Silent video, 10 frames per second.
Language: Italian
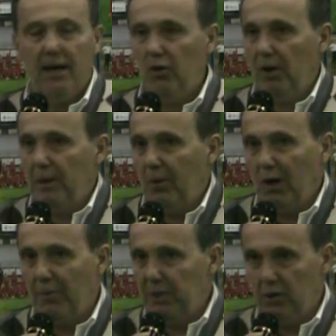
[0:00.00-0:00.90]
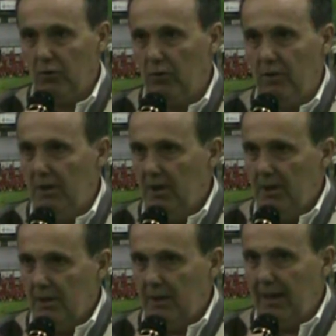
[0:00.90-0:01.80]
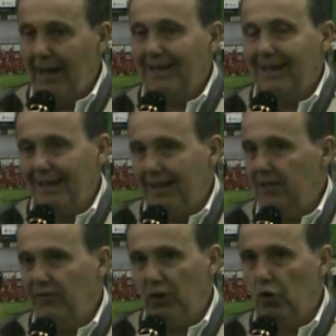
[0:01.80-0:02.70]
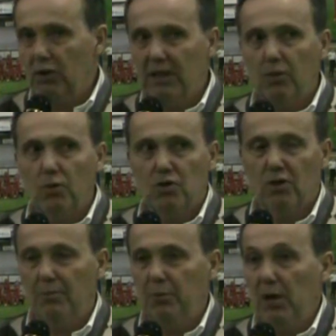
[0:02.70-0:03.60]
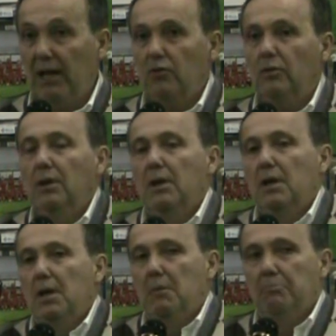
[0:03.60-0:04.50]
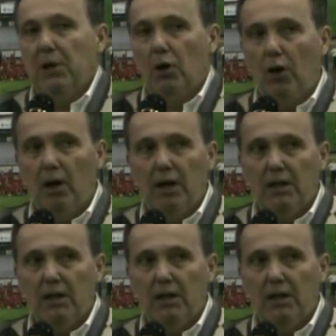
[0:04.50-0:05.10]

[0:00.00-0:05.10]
non abbiamo capito eh, anche lì la difficoltà di questo campionato, però eh,